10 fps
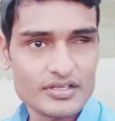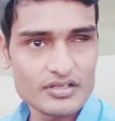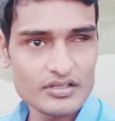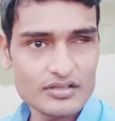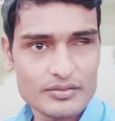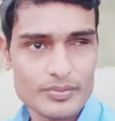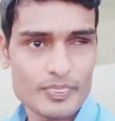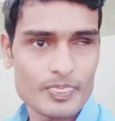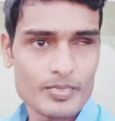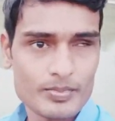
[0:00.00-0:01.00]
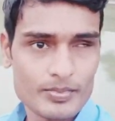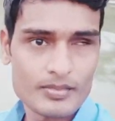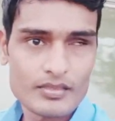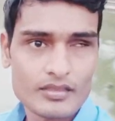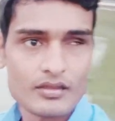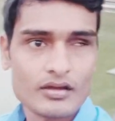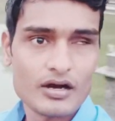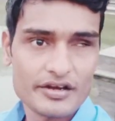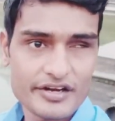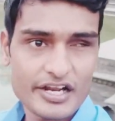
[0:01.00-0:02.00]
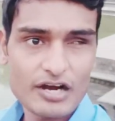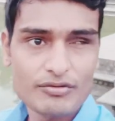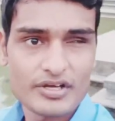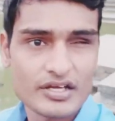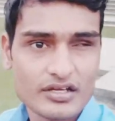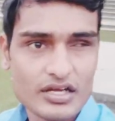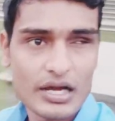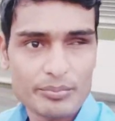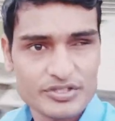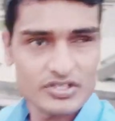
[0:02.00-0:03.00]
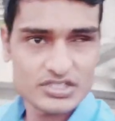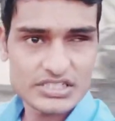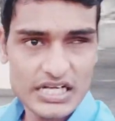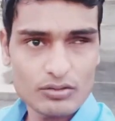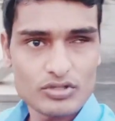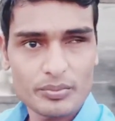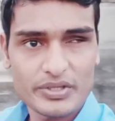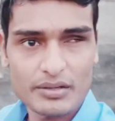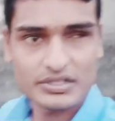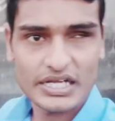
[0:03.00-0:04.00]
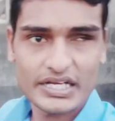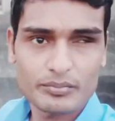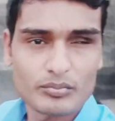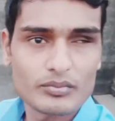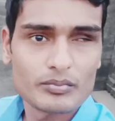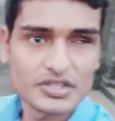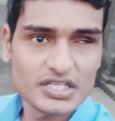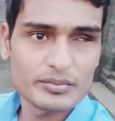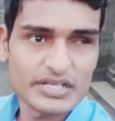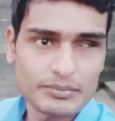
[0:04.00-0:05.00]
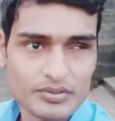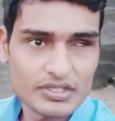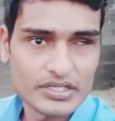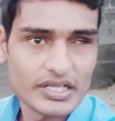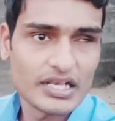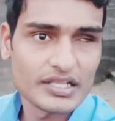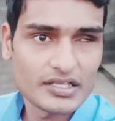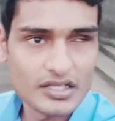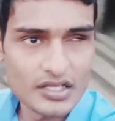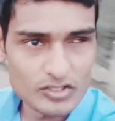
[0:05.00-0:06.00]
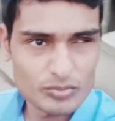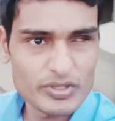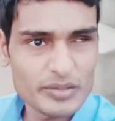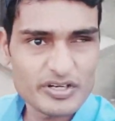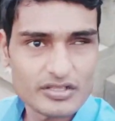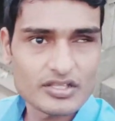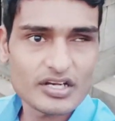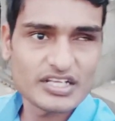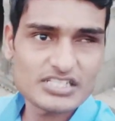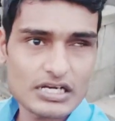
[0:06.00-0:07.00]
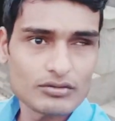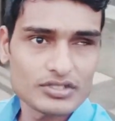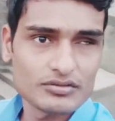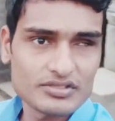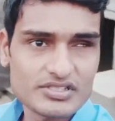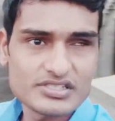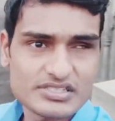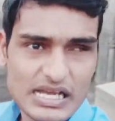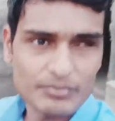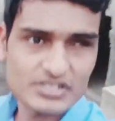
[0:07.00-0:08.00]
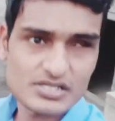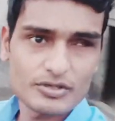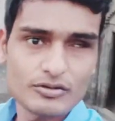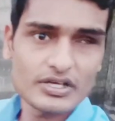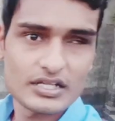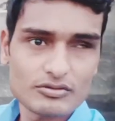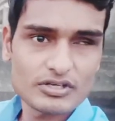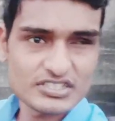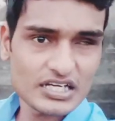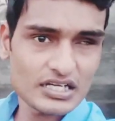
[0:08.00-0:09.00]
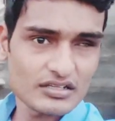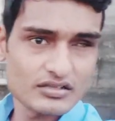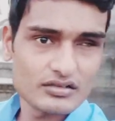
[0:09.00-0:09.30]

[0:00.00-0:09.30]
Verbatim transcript: अंडरग्राउंड आप इधर से जाके उधर डायरेक्ट मंदिर में टेप निकलेंगे मैं अभी अंदर नहीं जा रहा हूँ क्योंकि शाम का समय हो गया है तो अच्छा